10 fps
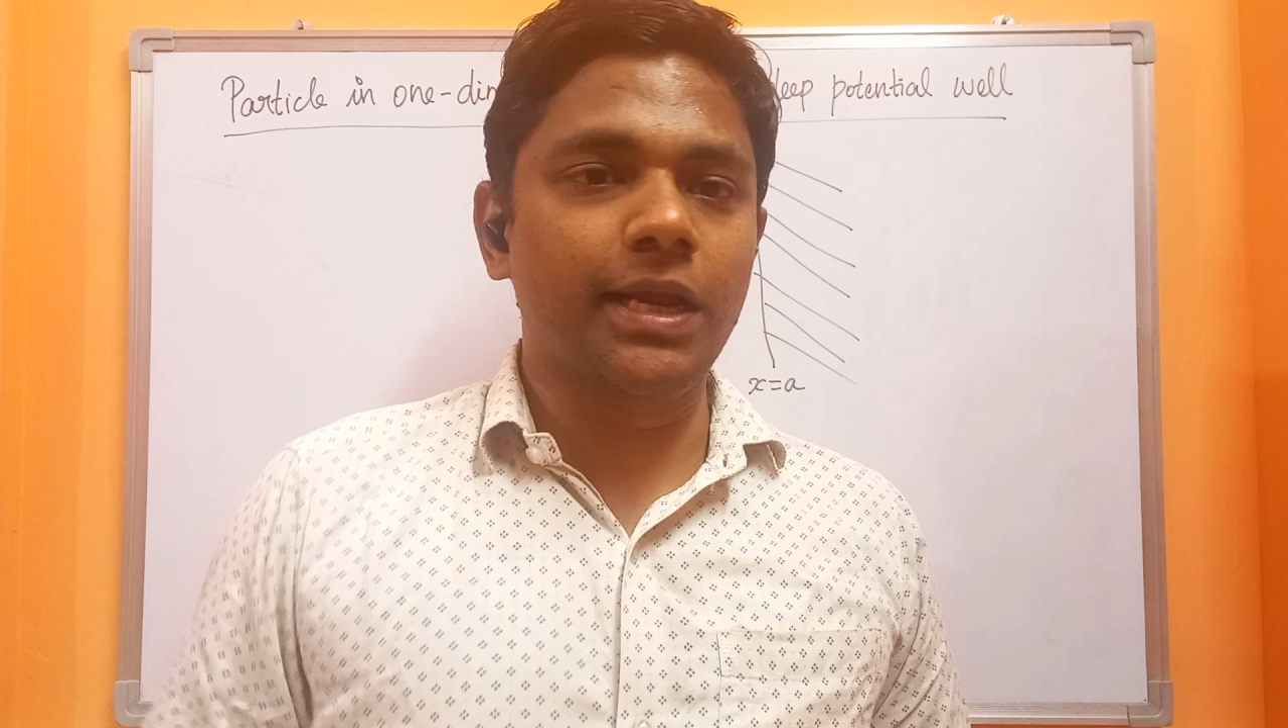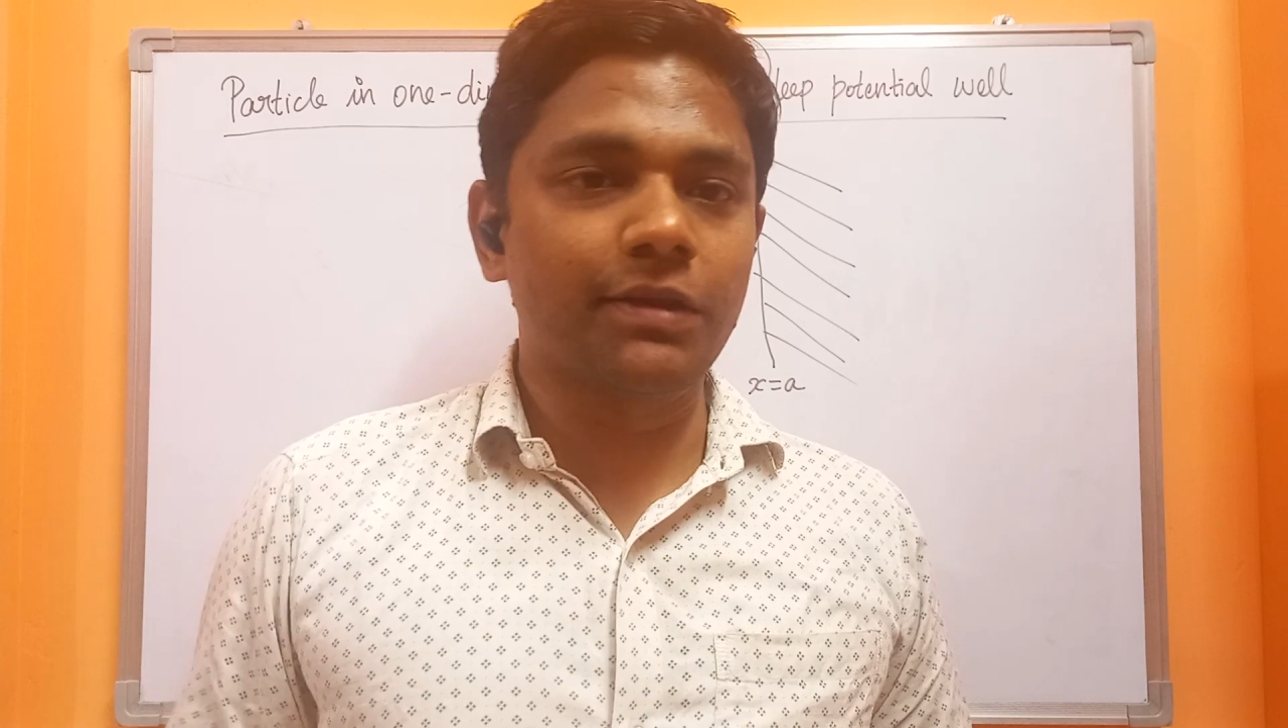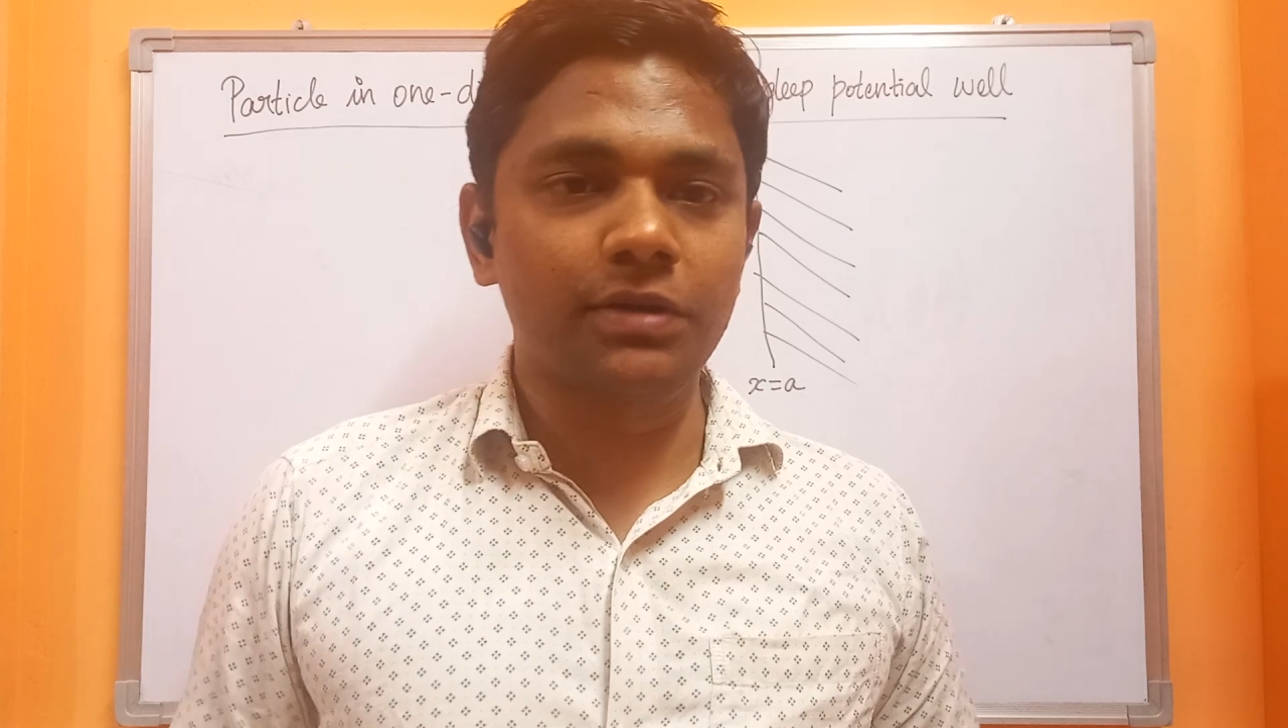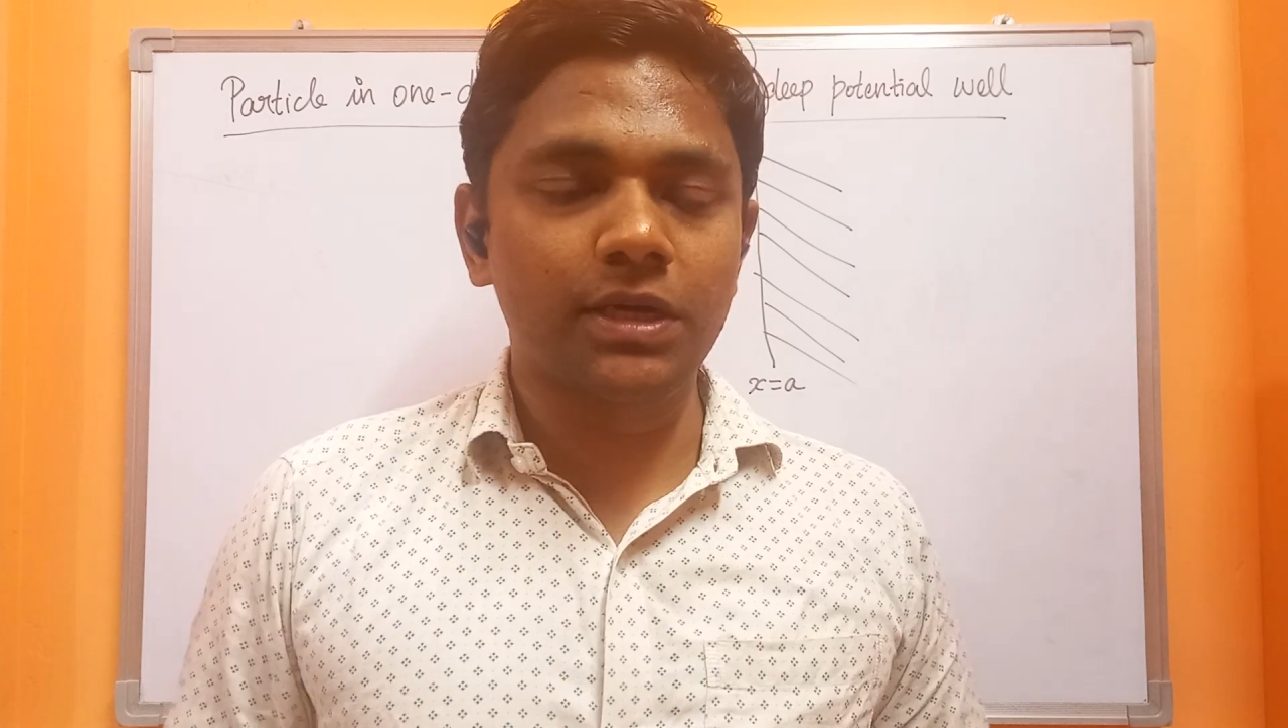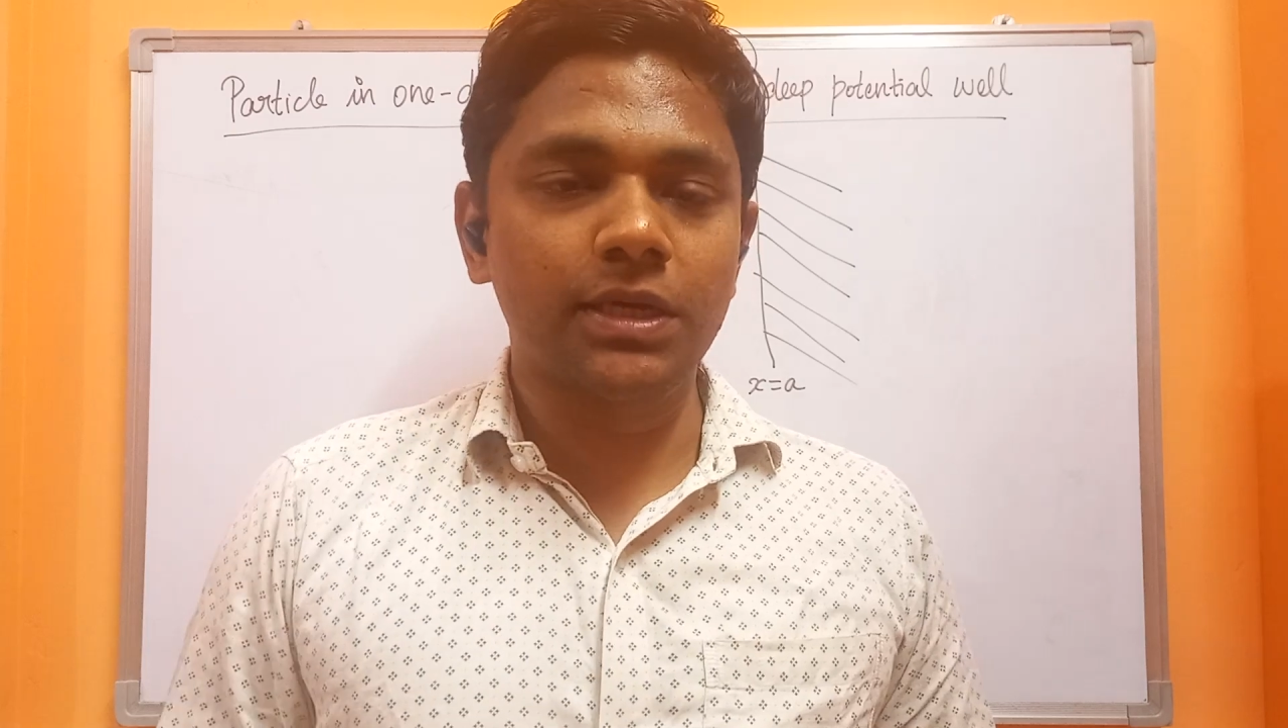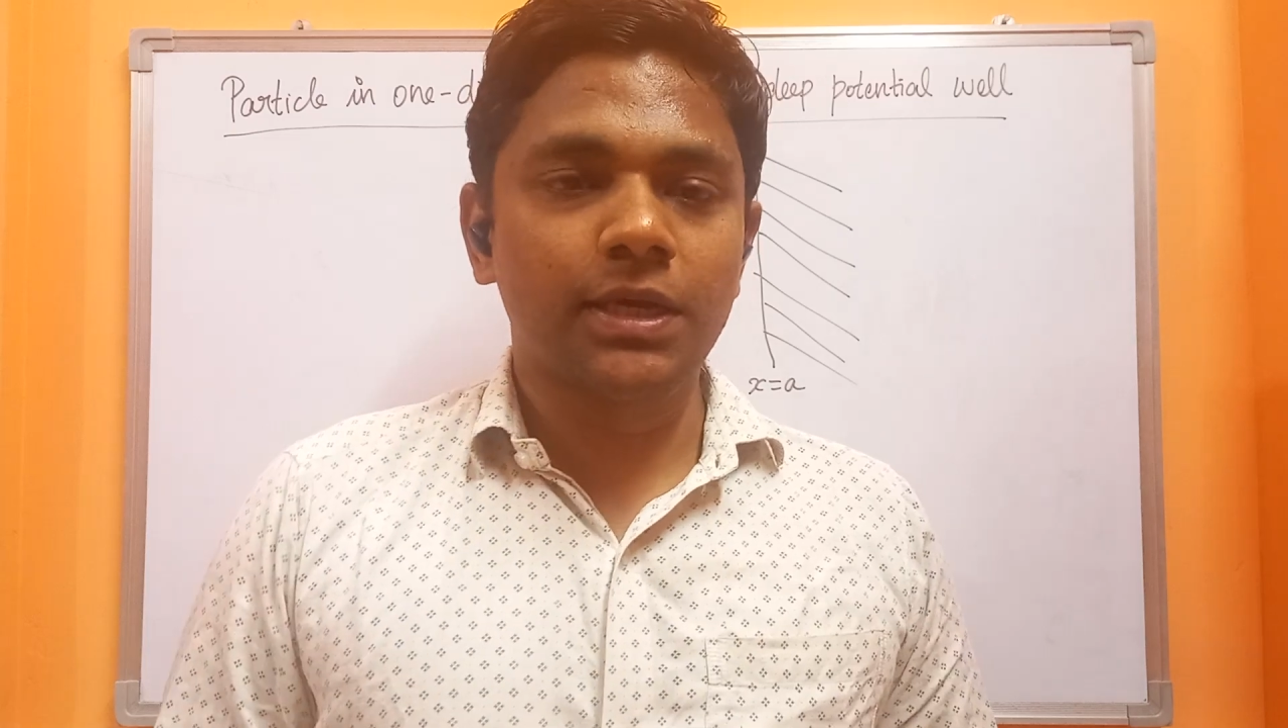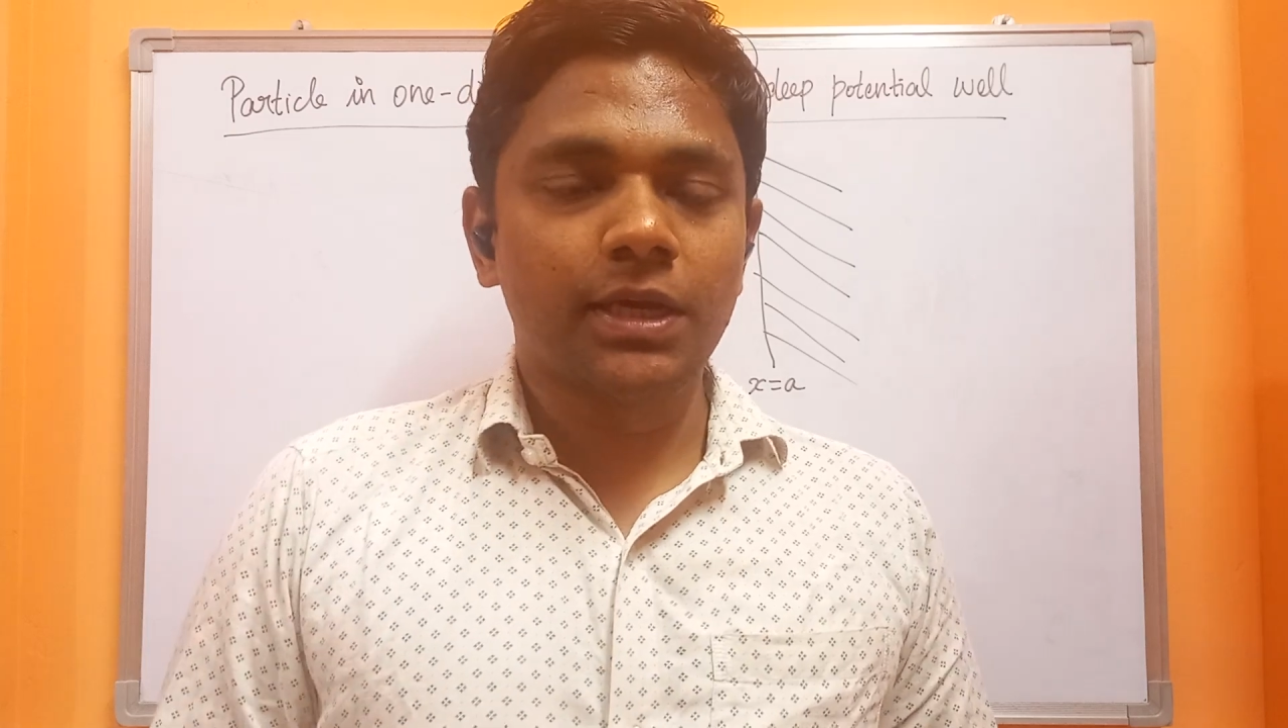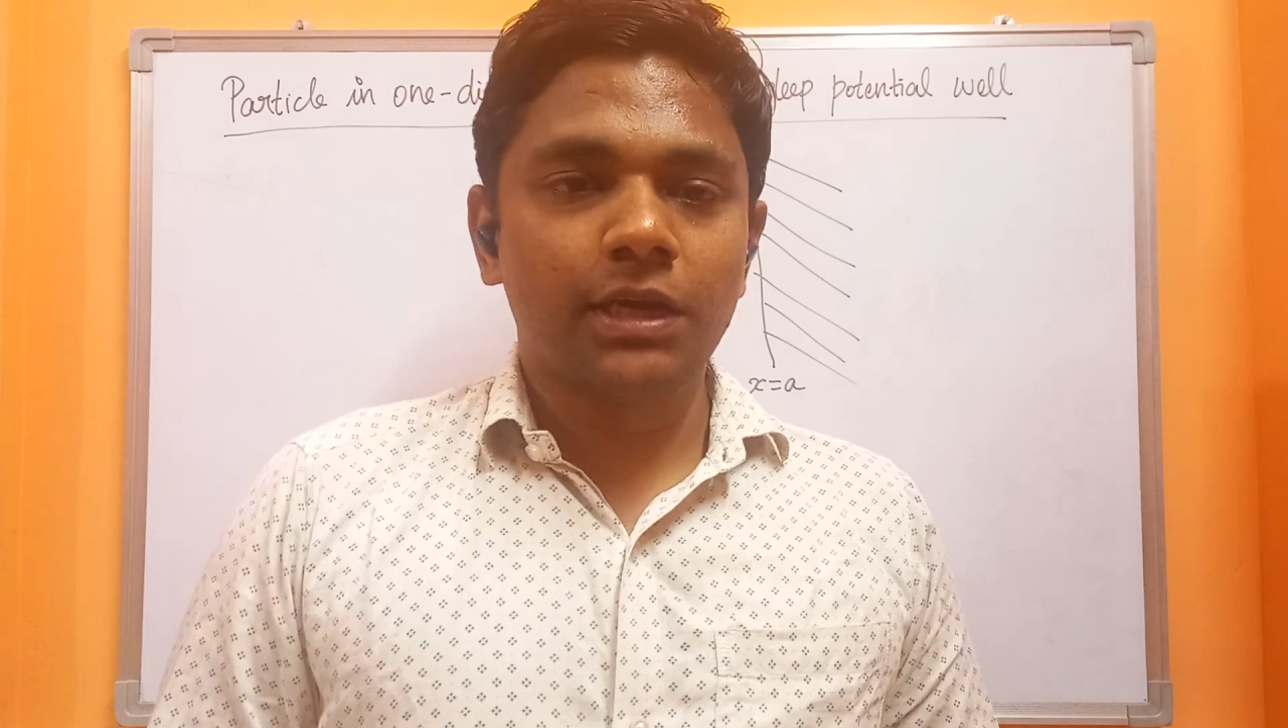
கிணற விட்டு